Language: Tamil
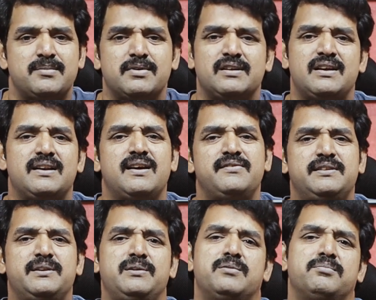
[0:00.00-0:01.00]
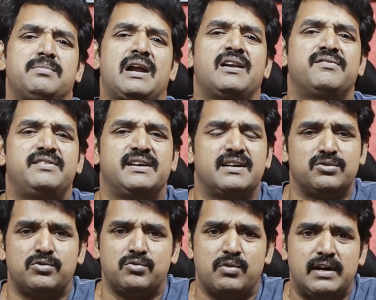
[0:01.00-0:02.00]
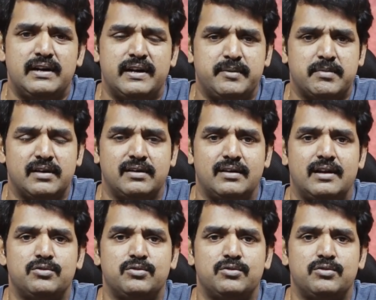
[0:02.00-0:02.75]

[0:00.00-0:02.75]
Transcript: நமக்கு நல்லாவே தெரியும் பேங்க் நிஃப்டிங்கிறது ஒரு ஒயில்டு அனிமல்